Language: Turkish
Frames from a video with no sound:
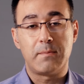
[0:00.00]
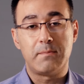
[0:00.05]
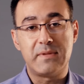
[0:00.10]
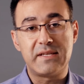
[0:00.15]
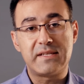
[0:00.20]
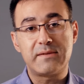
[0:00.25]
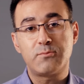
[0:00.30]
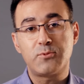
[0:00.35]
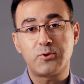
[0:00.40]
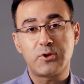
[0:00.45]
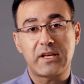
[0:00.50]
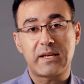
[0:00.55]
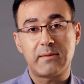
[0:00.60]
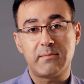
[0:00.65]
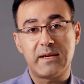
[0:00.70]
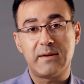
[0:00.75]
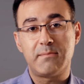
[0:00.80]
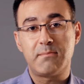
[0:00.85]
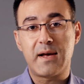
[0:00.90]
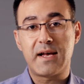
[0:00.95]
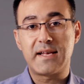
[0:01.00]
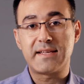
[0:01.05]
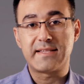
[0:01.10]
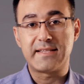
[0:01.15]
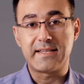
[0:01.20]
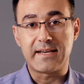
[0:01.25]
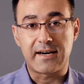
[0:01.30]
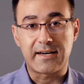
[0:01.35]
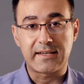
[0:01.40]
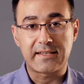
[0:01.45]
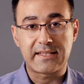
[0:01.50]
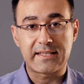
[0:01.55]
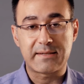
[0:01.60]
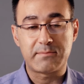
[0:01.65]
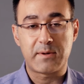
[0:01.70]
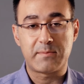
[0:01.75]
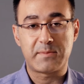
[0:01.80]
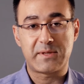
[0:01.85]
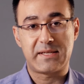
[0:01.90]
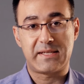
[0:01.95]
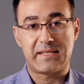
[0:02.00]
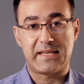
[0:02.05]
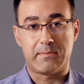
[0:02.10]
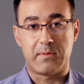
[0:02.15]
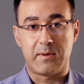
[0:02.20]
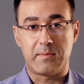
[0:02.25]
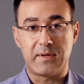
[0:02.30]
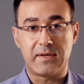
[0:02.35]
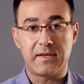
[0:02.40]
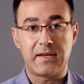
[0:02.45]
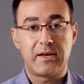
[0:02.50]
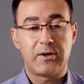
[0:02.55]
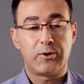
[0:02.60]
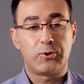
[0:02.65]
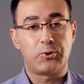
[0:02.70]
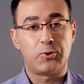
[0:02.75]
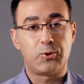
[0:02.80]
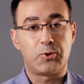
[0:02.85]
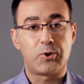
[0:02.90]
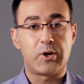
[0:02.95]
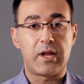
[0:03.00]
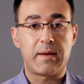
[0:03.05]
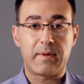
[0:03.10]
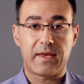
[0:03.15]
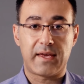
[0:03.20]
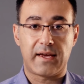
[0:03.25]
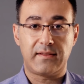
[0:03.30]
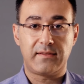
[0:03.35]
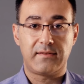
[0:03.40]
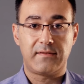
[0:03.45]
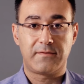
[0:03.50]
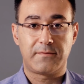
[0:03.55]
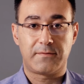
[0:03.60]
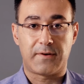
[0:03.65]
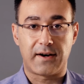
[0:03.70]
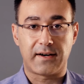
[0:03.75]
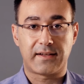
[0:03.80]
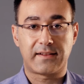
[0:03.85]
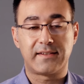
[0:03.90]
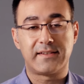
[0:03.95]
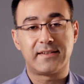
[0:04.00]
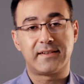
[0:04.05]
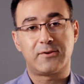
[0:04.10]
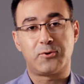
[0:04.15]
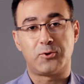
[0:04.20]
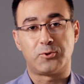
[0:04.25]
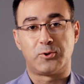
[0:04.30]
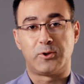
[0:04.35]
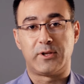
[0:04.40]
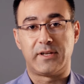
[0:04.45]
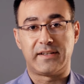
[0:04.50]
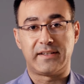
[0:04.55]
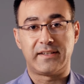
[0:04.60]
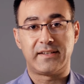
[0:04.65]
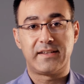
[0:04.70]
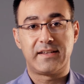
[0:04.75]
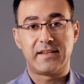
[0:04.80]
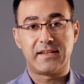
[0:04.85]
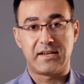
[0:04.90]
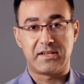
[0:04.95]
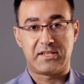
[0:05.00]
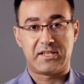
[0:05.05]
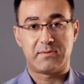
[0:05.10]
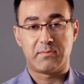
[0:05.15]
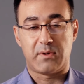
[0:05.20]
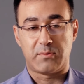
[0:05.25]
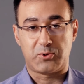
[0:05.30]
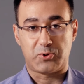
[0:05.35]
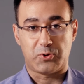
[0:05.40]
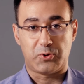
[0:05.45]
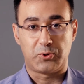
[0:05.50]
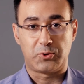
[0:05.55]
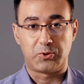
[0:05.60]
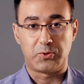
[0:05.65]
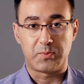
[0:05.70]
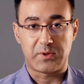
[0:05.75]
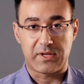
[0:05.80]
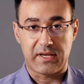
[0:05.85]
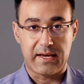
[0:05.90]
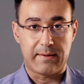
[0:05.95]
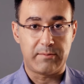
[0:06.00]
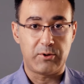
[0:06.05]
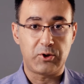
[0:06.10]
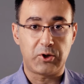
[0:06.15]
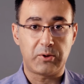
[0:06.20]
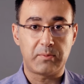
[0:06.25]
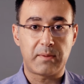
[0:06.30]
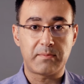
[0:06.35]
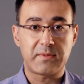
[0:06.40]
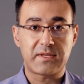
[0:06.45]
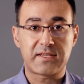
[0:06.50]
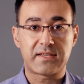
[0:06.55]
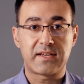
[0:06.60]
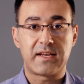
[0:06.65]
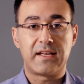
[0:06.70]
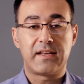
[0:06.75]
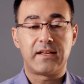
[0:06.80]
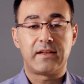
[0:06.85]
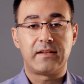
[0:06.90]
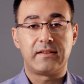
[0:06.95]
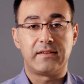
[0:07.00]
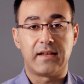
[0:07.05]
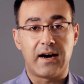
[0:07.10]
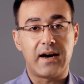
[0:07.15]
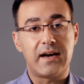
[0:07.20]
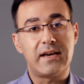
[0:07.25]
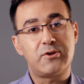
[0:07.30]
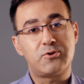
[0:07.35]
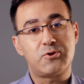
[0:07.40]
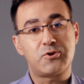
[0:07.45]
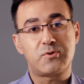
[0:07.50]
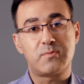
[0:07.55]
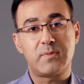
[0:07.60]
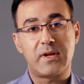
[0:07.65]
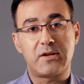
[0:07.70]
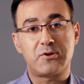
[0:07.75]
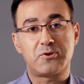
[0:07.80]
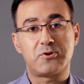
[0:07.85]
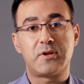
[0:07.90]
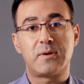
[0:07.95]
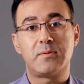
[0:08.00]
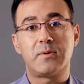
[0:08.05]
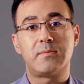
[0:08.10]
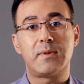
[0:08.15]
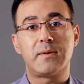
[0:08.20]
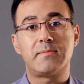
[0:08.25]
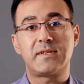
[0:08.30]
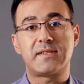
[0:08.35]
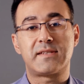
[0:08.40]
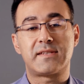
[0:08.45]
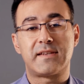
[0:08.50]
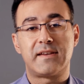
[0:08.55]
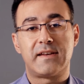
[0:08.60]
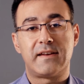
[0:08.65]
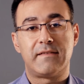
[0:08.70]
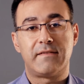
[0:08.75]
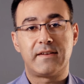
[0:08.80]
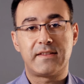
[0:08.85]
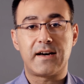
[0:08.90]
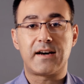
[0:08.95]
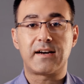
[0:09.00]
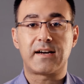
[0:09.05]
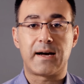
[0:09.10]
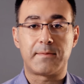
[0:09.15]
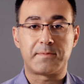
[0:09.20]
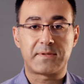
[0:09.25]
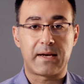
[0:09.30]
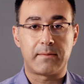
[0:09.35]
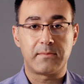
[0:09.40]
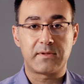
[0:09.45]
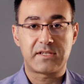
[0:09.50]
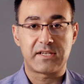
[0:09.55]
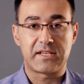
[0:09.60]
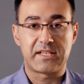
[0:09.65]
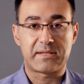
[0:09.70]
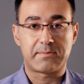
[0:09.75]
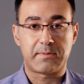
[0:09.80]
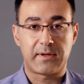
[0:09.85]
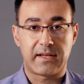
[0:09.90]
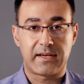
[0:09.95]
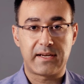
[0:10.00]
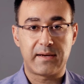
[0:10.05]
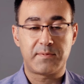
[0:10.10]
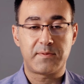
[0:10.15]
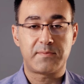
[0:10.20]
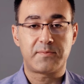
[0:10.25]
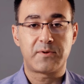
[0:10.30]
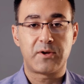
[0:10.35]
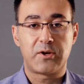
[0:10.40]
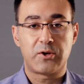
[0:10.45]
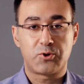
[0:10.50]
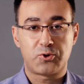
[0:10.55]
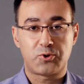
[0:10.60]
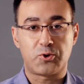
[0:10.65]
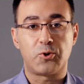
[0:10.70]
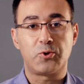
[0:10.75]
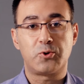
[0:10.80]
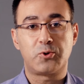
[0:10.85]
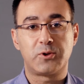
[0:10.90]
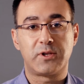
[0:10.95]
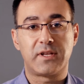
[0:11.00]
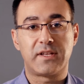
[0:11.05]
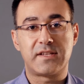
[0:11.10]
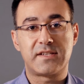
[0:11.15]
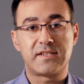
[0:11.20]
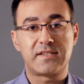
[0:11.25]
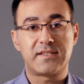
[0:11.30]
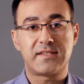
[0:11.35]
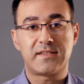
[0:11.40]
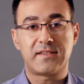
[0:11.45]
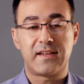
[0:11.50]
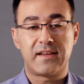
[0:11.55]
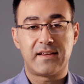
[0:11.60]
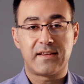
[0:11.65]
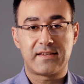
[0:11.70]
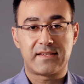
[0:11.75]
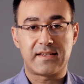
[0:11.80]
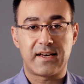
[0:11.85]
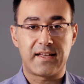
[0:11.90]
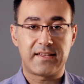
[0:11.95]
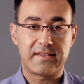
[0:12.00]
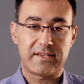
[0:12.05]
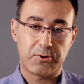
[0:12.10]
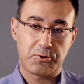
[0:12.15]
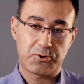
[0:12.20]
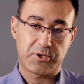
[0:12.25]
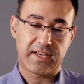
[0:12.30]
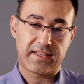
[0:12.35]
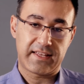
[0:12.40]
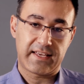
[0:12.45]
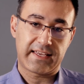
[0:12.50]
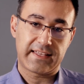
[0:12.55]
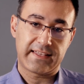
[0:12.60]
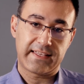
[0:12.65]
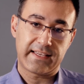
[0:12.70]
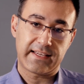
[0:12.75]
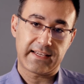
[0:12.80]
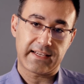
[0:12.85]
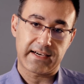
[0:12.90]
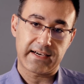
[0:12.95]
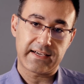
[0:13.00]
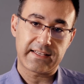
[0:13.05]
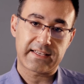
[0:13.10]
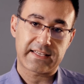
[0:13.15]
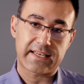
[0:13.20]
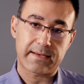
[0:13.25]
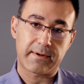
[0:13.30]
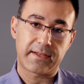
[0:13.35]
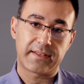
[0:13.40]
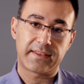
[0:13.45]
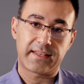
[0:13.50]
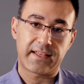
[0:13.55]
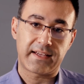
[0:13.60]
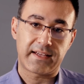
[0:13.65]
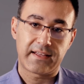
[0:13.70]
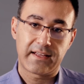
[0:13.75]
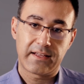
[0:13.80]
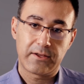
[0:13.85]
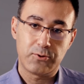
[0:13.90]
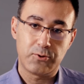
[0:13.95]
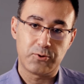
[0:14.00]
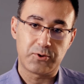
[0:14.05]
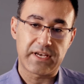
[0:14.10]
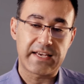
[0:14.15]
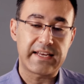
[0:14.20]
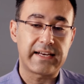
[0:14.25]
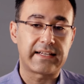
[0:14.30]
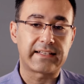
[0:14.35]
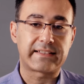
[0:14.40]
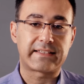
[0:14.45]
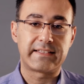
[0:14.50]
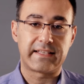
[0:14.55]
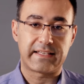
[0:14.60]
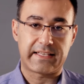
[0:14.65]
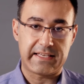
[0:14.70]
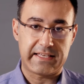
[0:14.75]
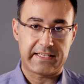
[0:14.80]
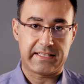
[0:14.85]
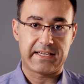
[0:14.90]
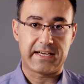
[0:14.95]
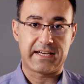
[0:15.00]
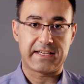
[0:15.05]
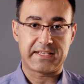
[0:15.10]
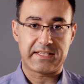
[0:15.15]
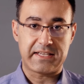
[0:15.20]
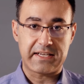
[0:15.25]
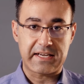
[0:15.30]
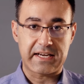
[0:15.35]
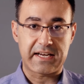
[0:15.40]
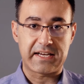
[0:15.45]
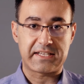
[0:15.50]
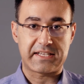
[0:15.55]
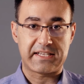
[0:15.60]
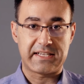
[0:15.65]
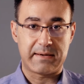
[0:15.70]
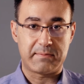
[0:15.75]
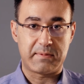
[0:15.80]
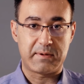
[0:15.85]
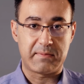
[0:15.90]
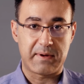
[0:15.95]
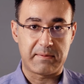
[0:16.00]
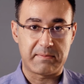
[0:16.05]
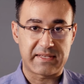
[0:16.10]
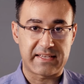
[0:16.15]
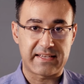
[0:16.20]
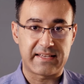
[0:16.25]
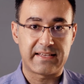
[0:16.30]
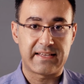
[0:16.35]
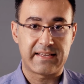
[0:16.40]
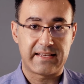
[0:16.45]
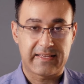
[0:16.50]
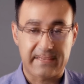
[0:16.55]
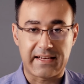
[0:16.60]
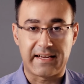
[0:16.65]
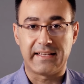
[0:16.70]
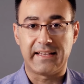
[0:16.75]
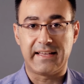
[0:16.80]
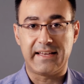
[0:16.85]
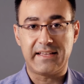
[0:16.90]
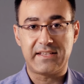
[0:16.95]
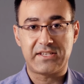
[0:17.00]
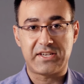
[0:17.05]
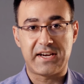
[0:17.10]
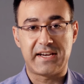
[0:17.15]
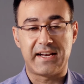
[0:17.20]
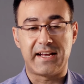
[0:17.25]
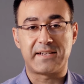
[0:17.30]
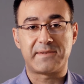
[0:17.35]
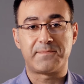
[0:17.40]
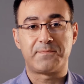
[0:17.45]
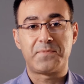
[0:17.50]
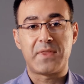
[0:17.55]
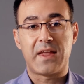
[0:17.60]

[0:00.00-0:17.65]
Bizim buradaki bilinmezliği arttırmamızın sebebi görülemeyen farklı konuları kaçırmamış olduğumuza emin olmamız daha iyi çözümler sunabilmemiz ve daha kapsamlı çalışmalar yapıp son kullanıcının sadece yüzeydeki değil aynı zamanda yüzeyin altındaki ihtiyacını da karşılayabilmemizi sağlayan şeyler.